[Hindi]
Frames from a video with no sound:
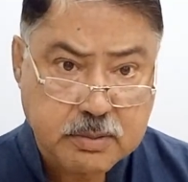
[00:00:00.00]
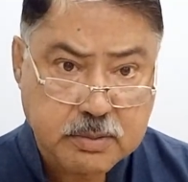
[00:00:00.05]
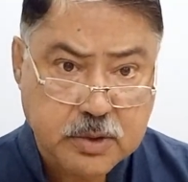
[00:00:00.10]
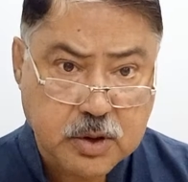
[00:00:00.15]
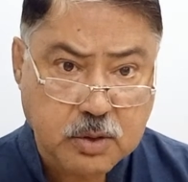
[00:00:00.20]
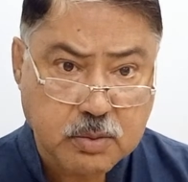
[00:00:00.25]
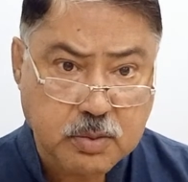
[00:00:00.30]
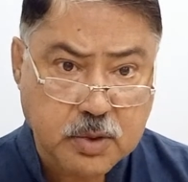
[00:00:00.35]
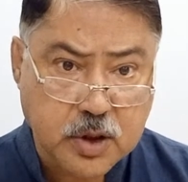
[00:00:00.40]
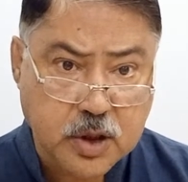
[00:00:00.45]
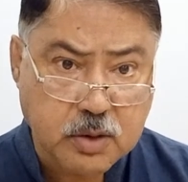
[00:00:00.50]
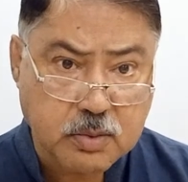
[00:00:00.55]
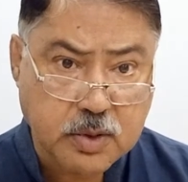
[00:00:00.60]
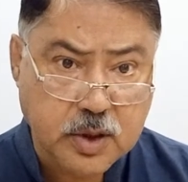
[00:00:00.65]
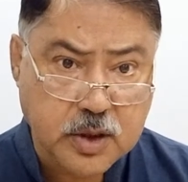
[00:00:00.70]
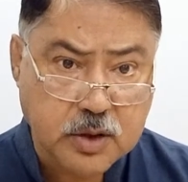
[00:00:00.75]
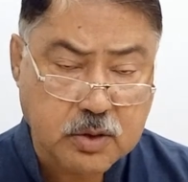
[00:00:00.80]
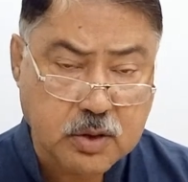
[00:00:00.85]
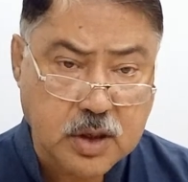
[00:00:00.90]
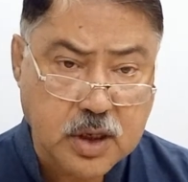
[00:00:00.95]
तो बन
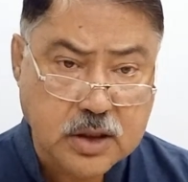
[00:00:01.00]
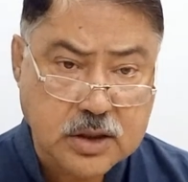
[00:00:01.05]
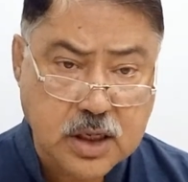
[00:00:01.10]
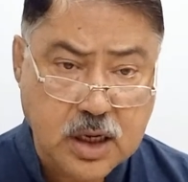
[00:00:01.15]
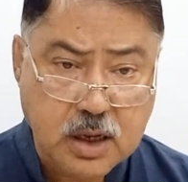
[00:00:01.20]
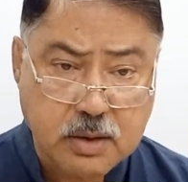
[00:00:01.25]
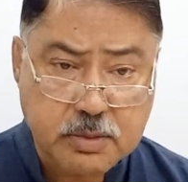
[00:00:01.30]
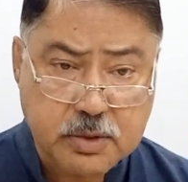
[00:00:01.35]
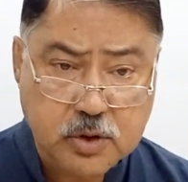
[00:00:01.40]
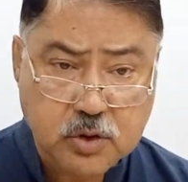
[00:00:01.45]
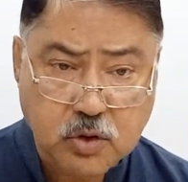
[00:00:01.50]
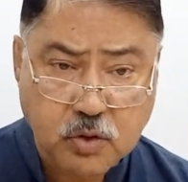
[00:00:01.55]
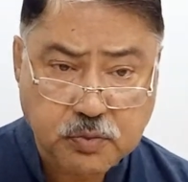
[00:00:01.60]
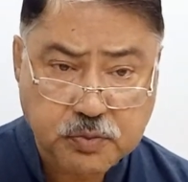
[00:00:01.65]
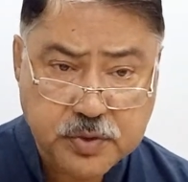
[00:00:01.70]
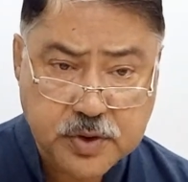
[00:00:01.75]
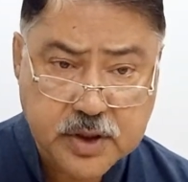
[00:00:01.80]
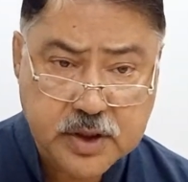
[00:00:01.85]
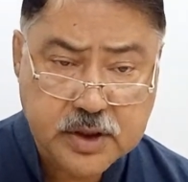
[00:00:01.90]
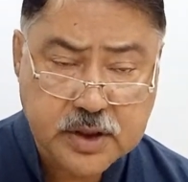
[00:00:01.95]
भाई अल्लाह ताला हमें
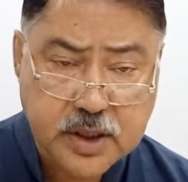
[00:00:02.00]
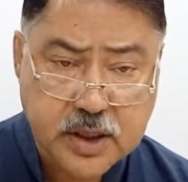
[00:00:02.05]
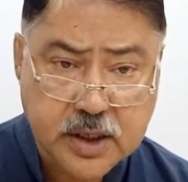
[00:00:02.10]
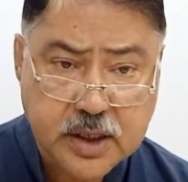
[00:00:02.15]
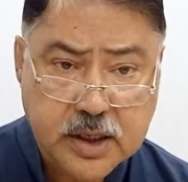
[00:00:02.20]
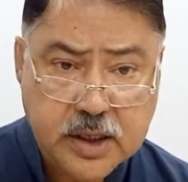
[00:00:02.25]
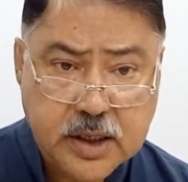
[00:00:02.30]
तोफ़ी दे